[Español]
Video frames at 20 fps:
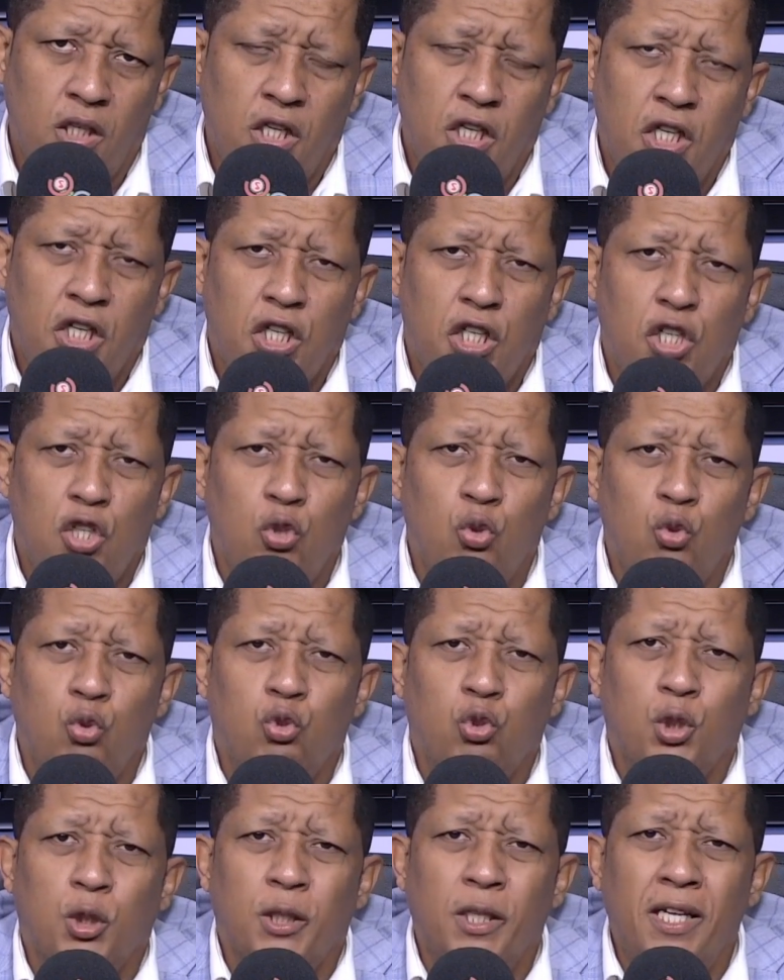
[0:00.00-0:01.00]
Y
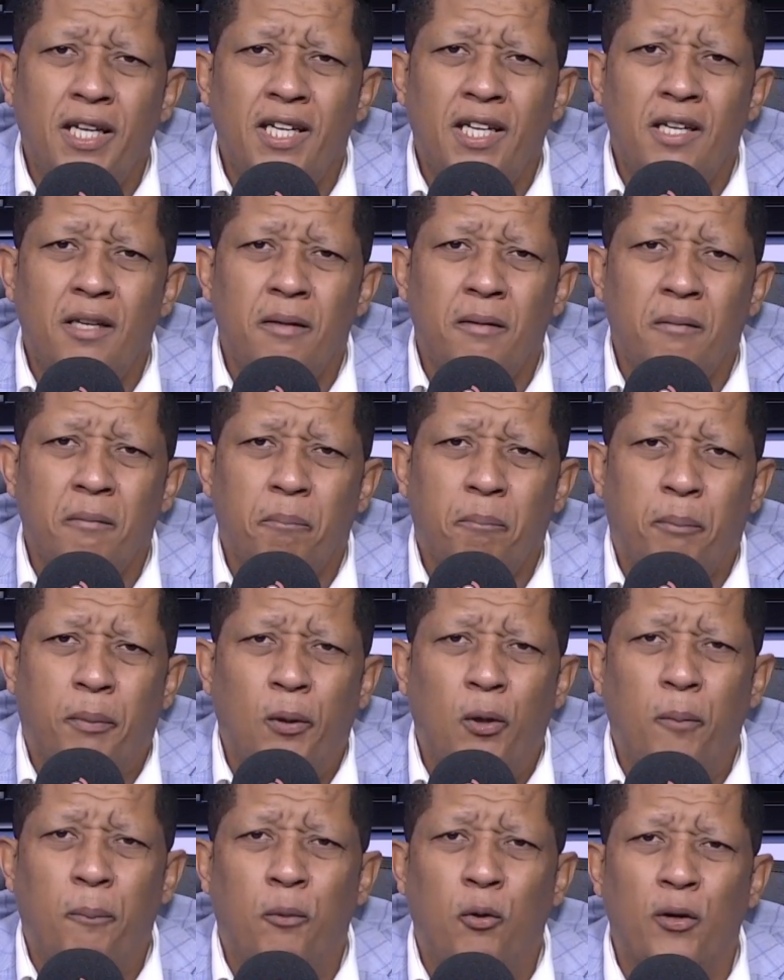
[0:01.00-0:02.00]
usted
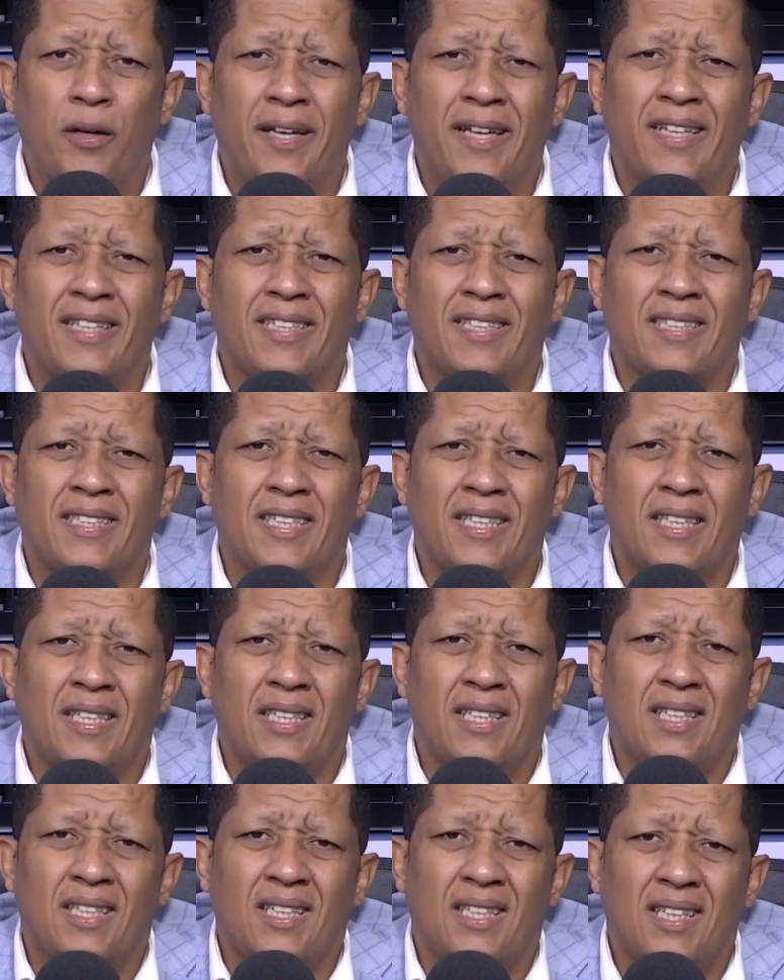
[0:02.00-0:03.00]
proponerse
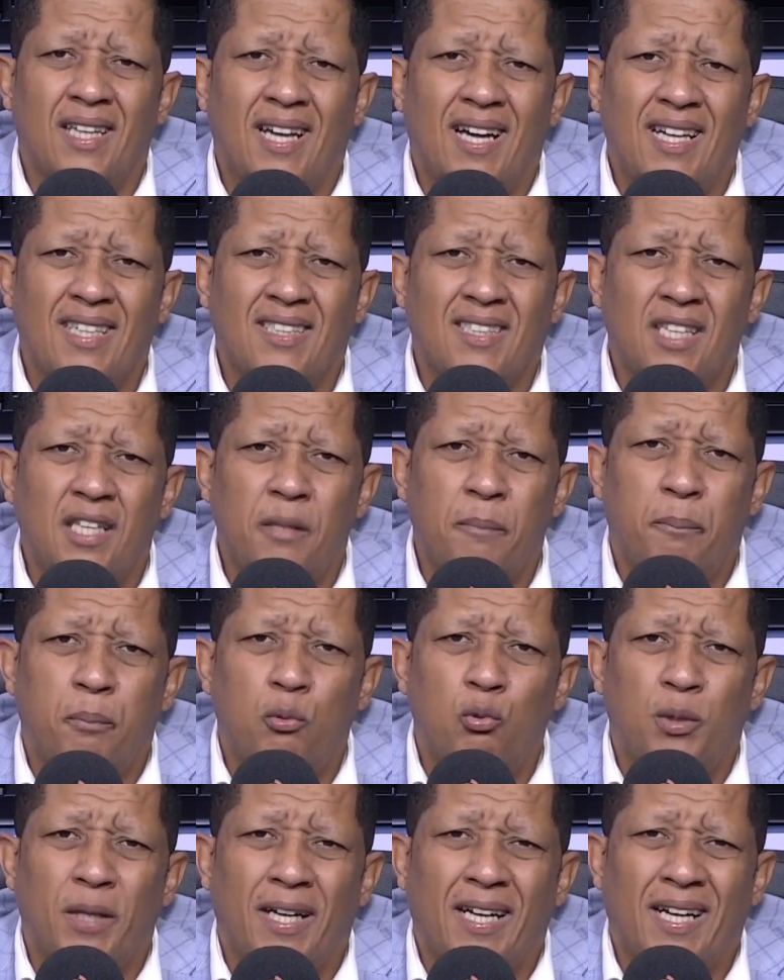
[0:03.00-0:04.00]
hacer
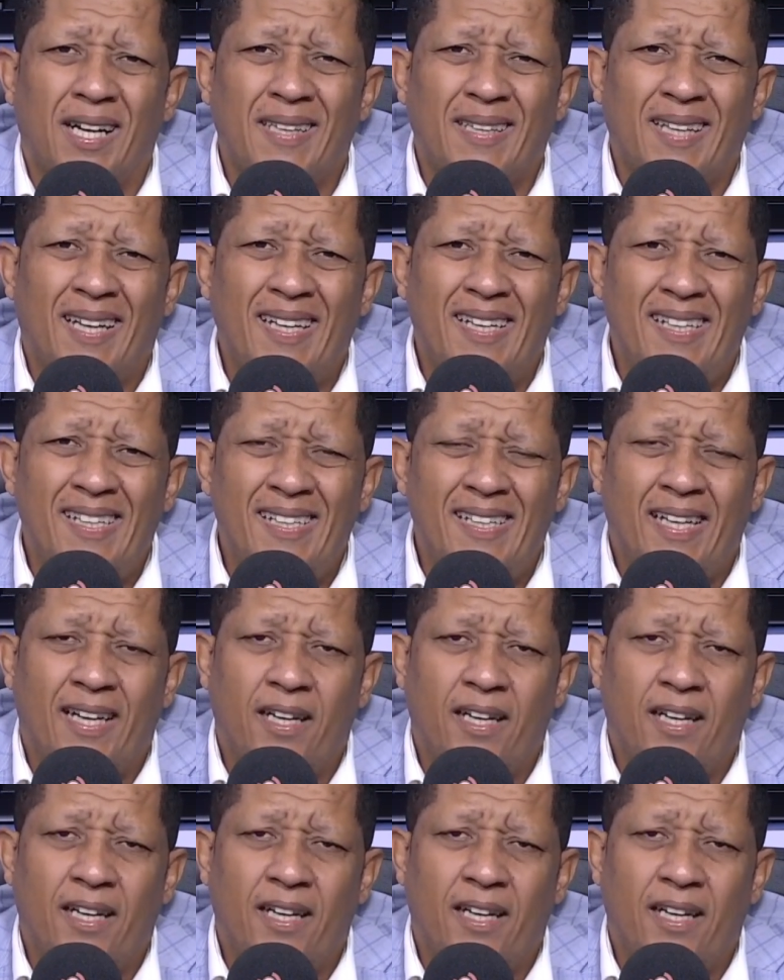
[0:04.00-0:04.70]
Punta Catalina